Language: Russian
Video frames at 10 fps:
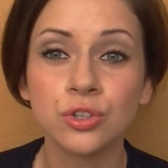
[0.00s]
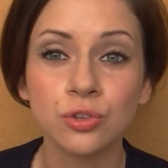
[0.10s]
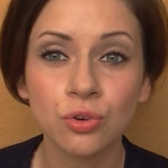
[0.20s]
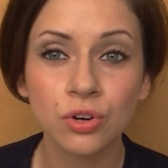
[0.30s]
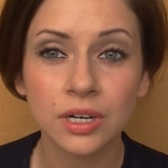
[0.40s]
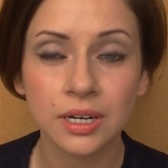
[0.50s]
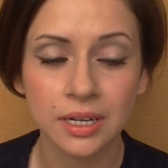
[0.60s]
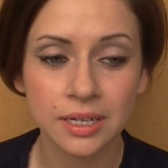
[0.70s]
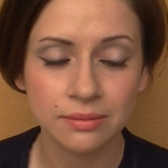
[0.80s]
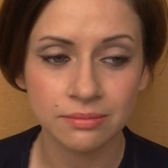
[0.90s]
Но
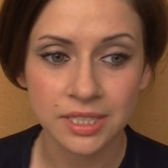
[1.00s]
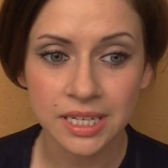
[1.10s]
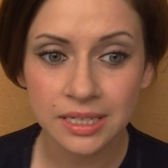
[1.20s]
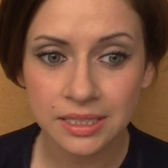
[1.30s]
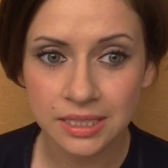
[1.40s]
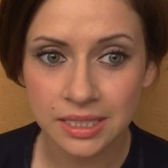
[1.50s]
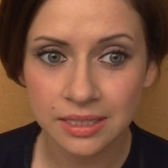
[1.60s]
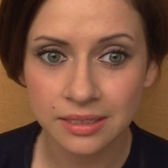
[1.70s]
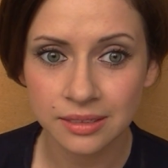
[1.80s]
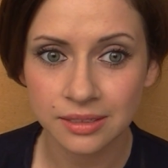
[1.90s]
а,
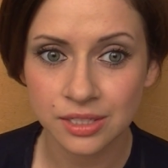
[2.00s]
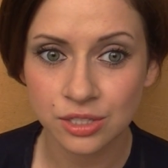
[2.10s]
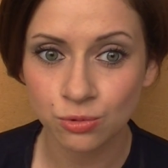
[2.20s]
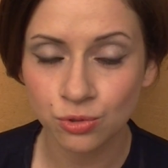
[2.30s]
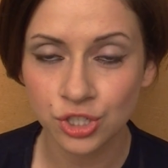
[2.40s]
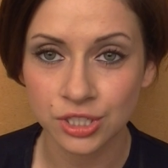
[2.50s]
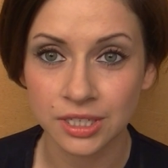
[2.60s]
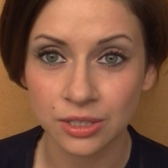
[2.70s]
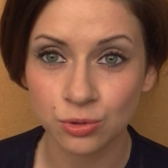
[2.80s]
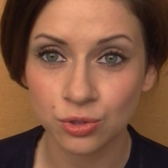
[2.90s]
некоторые случаи,
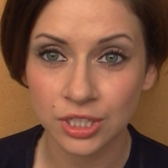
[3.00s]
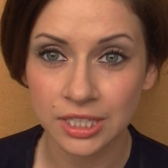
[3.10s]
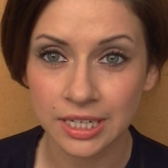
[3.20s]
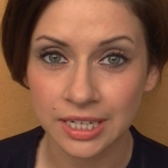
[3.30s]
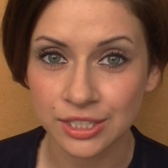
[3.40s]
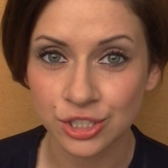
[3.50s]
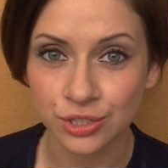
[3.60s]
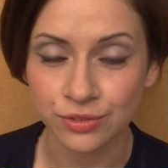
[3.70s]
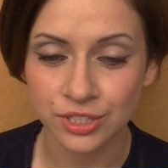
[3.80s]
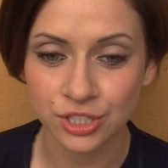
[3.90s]
которые я,
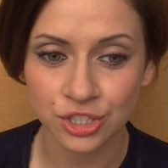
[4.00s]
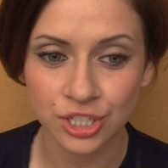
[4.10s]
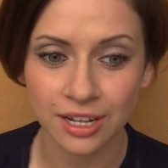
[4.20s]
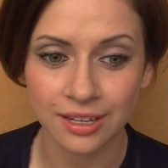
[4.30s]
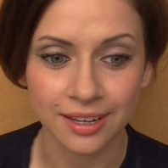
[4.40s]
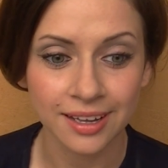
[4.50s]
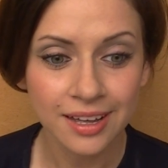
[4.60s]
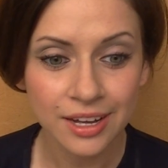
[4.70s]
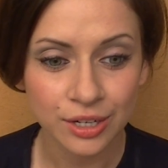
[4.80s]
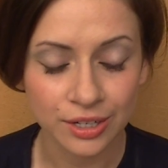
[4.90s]
конечно, встречала
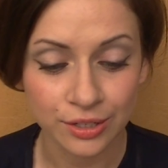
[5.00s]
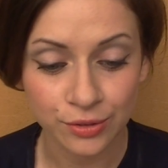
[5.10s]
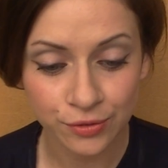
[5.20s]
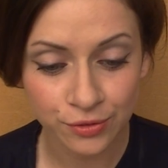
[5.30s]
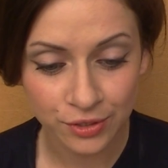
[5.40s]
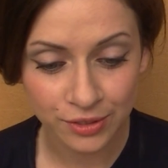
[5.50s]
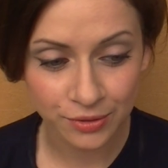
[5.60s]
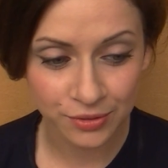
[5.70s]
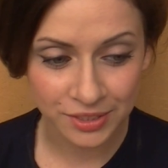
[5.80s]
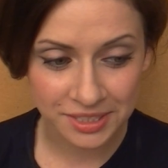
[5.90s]
а, в, фи в
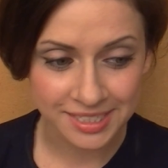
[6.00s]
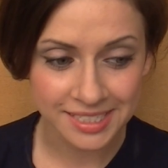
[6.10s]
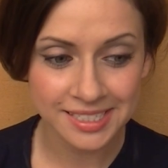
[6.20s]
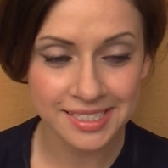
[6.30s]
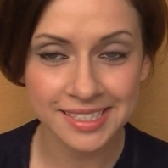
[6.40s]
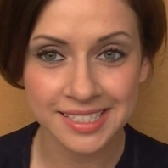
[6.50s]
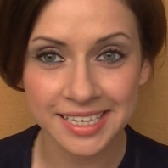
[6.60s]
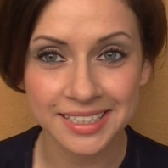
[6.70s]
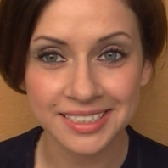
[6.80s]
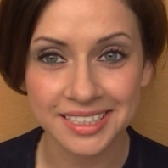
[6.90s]
фитнес в
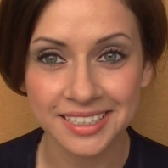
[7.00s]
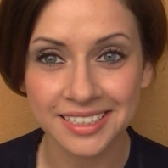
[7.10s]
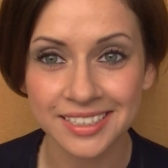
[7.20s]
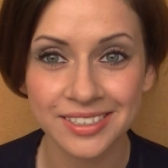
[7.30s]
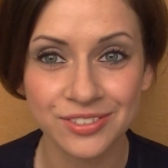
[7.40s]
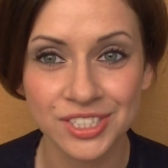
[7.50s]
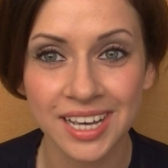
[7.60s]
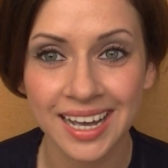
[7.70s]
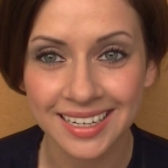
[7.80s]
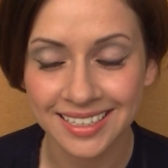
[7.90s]
центре, и в
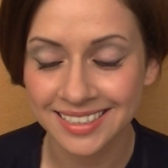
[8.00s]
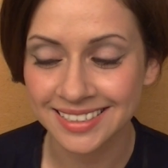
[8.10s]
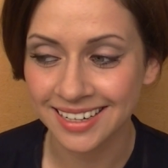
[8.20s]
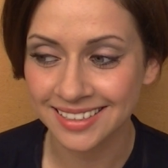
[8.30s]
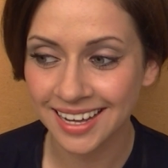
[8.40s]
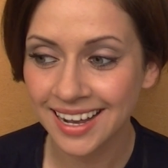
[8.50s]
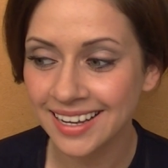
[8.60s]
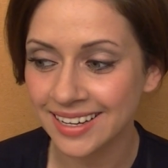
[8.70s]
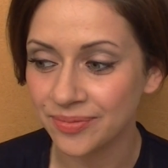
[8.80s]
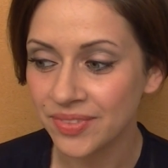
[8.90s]
зале, и так
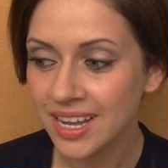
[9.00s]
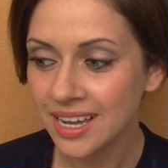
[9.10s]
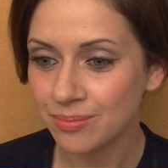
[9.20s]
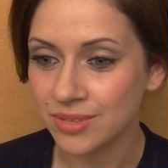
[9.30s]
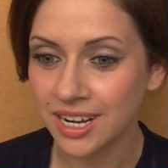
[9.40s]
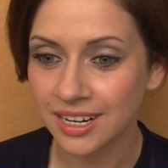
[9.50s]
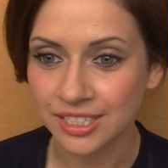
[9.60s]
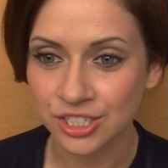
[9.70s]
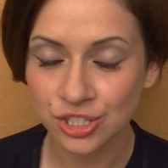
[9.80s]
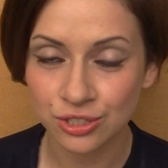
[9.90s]
далее, меня,
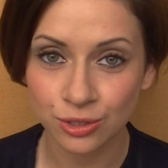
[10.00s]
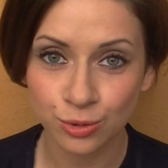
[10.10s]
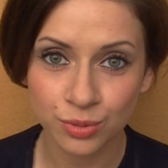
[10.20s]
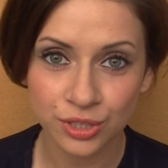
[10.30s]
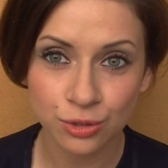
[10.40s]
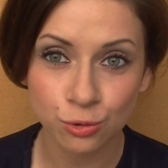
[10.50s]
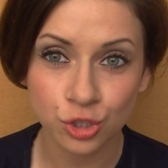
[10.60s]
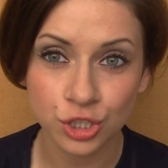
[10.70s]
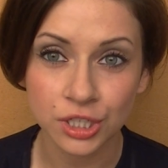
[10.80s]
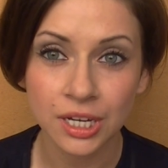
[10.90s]
конечно, до глубины
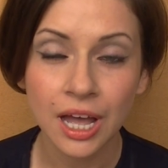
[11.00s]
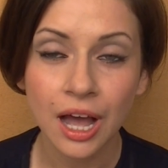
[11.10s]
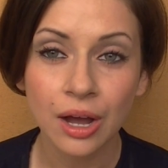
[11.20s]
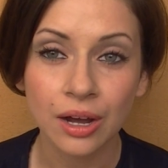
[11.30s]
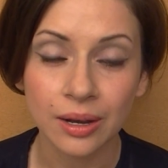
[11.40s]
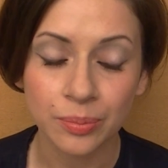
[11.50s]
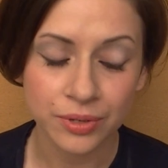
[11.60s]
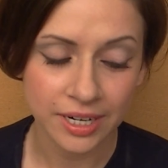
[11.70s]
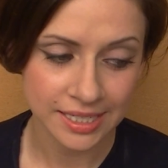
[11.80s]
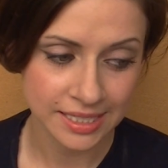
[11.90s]
души а,
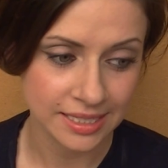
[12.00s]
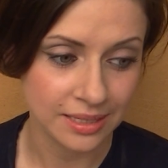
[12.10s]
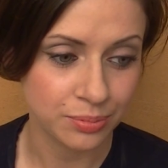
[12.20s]
поразили.